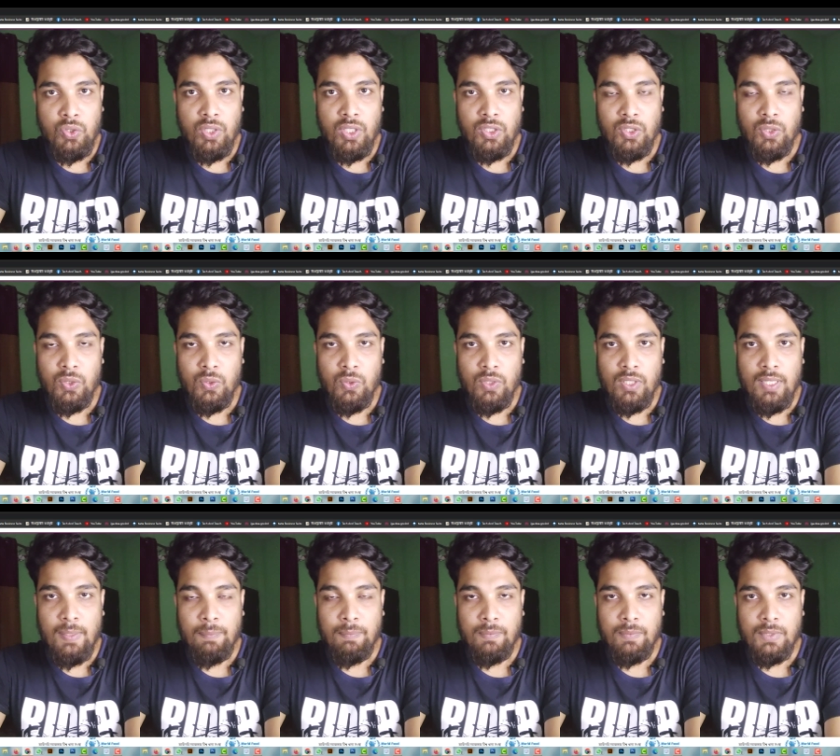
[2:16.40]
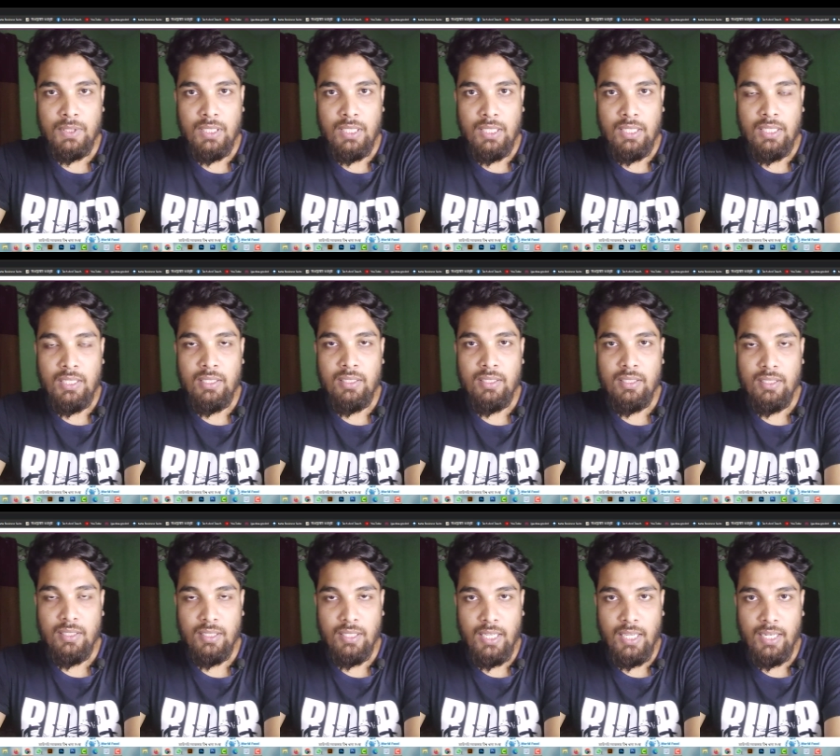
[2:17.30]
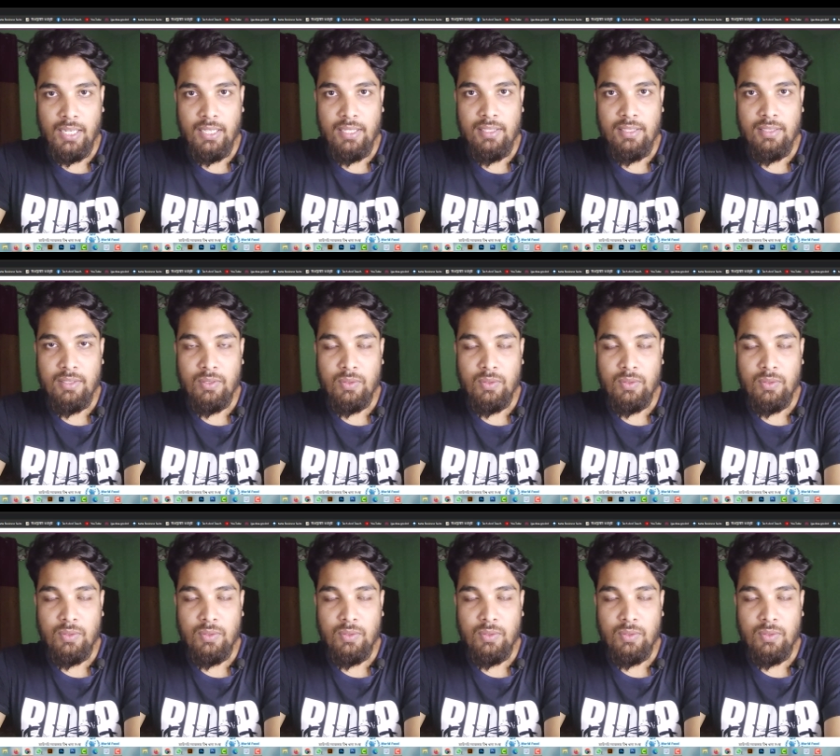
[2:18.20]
যোগাযোগ করে তিনি ঢাকায়